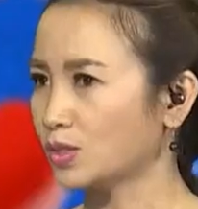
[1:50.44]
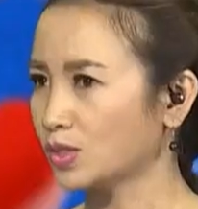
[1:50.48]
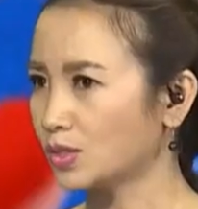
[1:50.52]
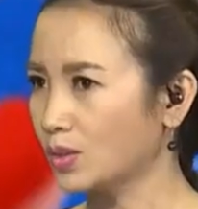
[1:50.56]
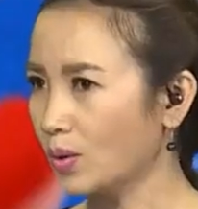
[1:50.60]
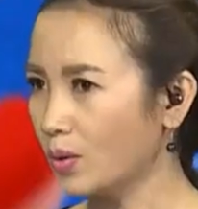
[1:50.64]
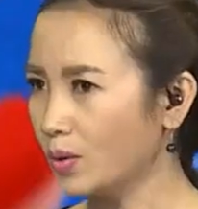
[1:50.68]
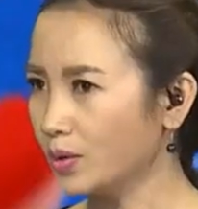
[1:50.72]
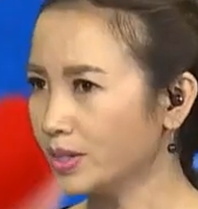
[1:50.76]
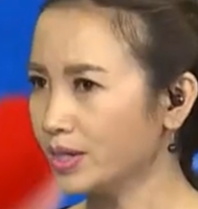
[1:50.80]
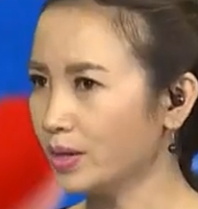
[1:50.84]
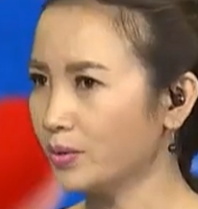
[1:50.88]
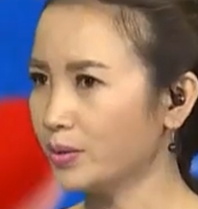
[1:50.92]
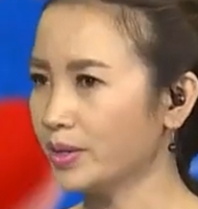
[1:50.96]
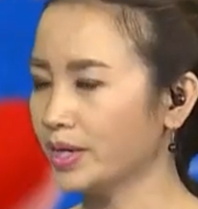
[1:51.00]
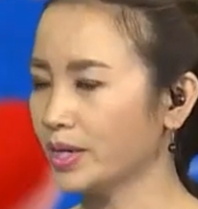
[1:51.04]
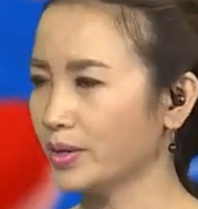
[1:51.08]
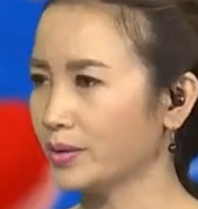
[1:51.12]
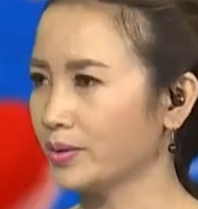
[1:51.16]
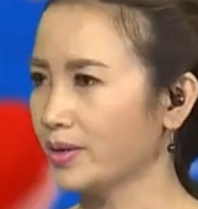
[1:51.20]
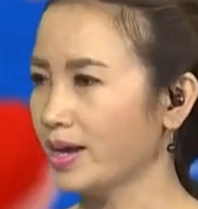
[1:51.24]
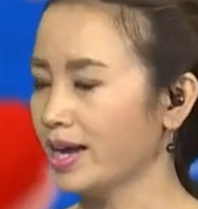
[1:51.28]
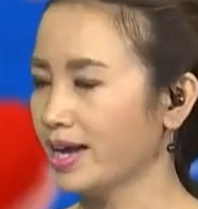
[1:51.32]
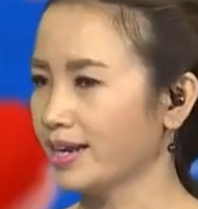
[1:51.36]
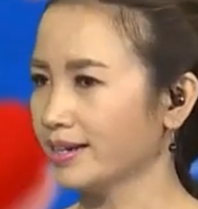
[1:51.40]
số dấu hiệu
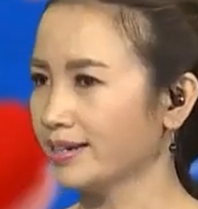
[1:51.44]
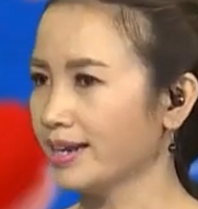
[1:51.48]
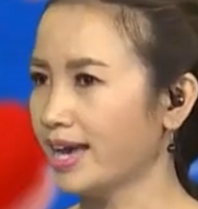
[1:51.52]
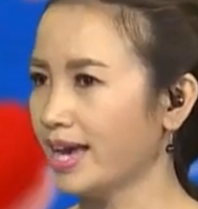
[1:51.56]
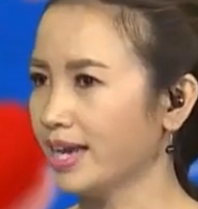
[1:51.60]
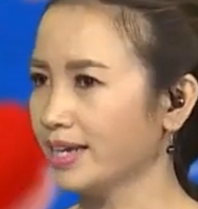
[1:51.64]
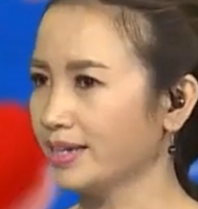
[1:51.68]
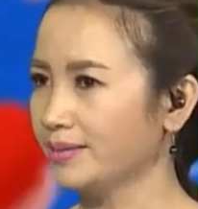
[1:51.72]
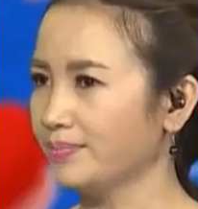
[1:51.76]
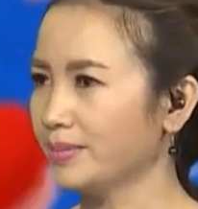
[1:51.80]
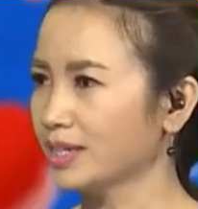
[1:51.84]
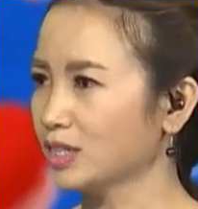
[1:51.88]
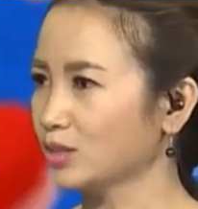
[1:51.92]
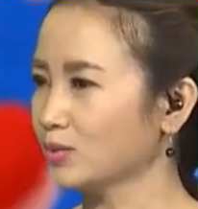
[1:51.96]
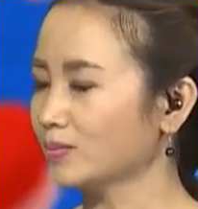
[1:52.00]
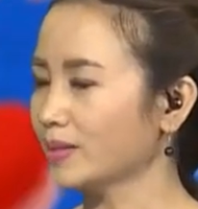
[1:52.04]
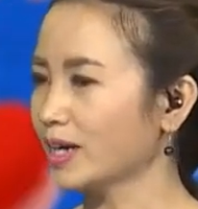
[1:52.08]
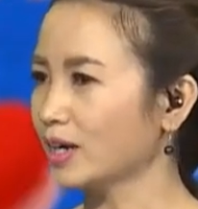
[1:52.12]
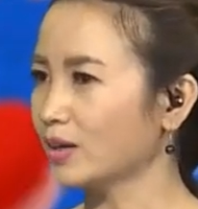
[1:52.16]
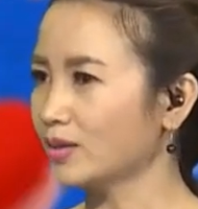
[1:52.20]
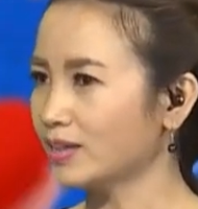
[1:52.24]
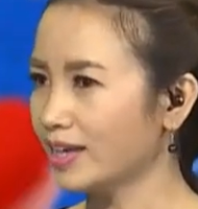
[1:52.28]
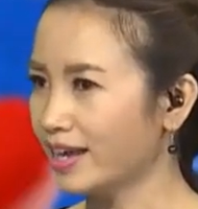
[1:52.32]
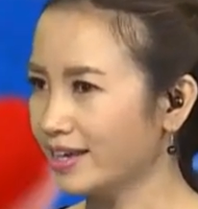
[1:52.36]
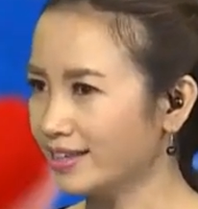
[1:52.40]
để mà chúng ta
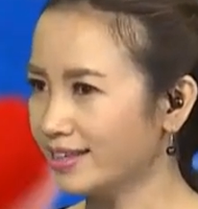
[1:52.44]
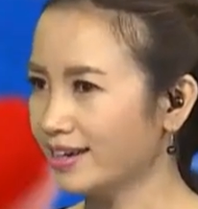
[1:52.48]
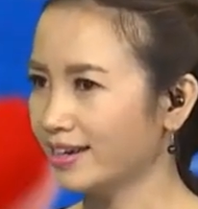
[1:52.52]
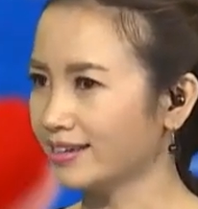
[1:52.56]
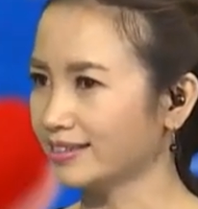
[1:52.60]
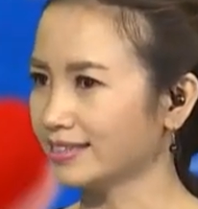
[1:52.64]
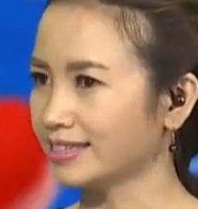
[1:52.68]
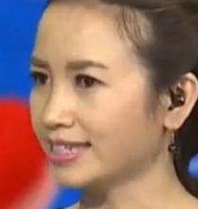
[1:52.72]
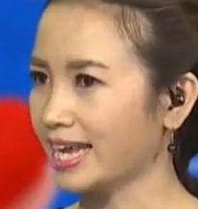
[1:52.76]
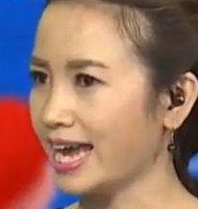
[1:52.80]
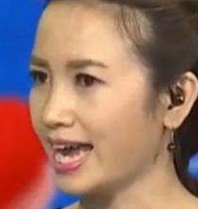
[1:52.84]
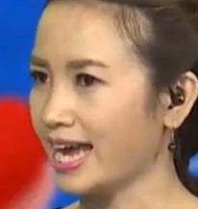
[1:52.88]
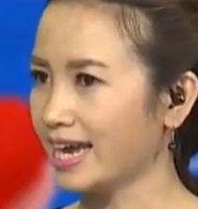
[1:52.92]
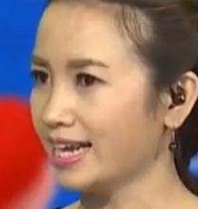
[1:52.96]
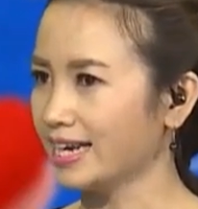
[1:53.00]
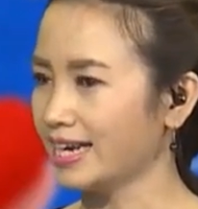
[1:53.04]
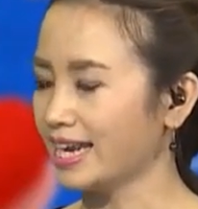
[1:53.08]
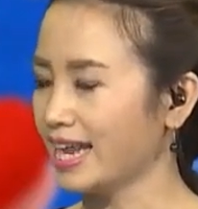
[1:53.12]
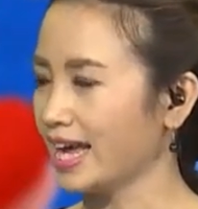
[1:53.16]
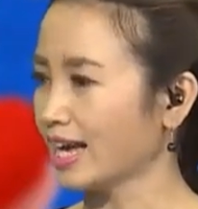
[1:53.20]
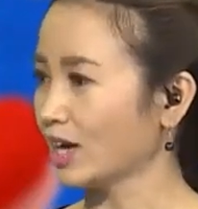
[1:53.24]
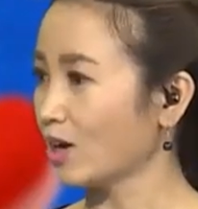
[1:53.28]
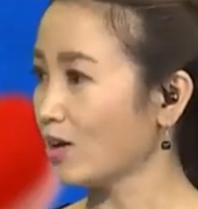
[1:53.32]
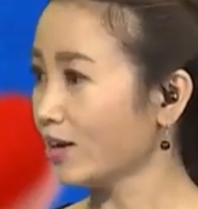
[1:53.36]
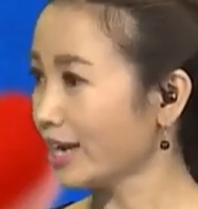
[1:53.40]
có thể nhận ra
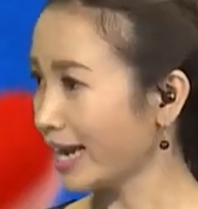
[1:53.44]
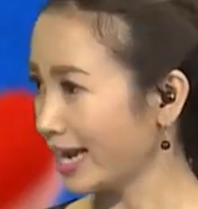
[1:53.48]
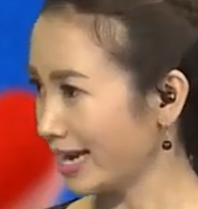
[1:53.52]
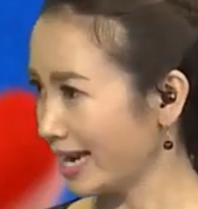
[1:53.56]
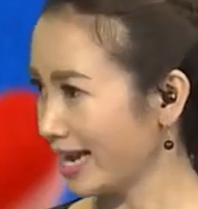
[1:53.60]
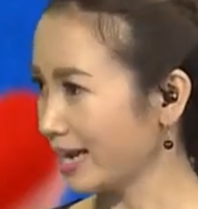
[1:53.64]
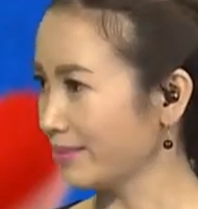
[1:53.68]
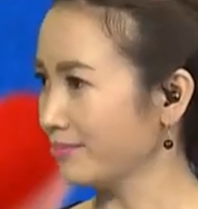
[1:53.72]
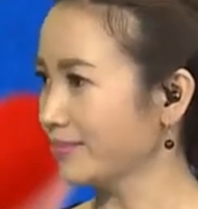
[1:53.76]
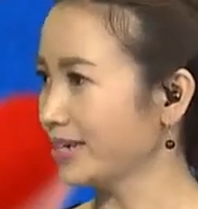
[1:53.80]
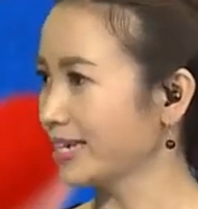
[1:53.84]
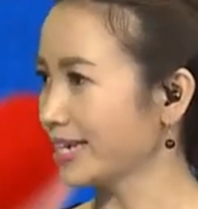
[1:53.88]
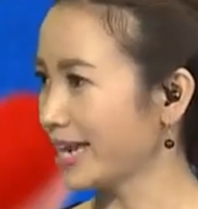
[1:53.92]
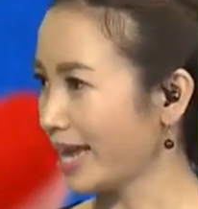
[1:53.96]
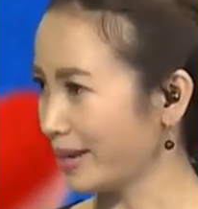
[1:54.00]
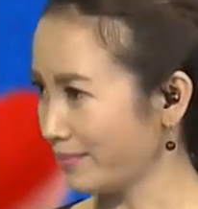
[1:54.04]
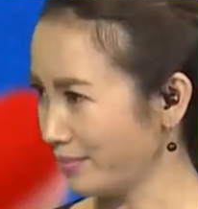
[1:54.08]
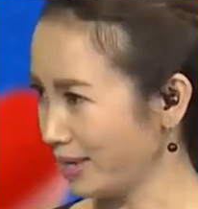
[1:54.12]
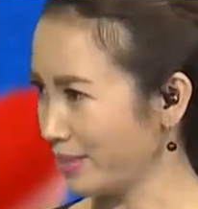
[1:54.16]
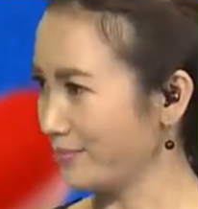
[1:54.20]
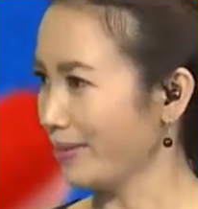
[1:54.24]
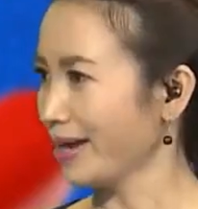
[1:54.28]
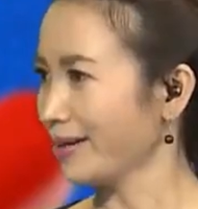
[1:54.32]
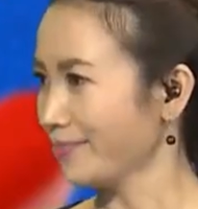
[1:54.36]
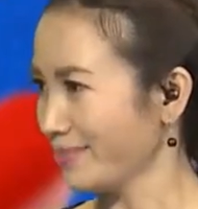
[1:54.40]
là có khả năng mình đang
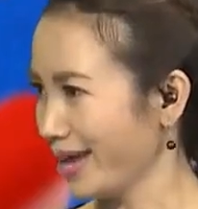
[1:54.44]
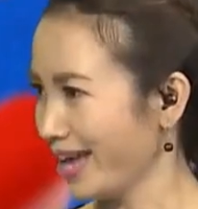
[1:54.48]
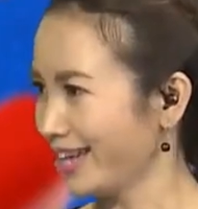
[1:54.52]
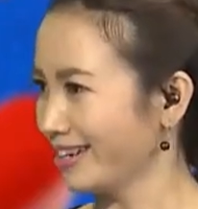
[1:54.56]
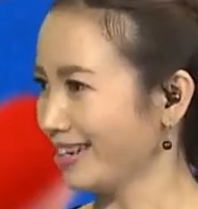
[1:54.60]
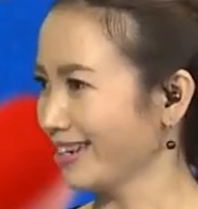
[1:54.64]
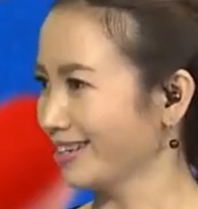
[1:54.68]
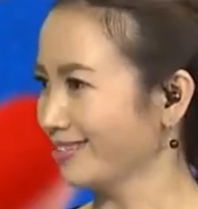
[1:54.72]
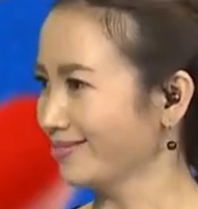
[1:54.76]
bị mắc bệnh. Yeah.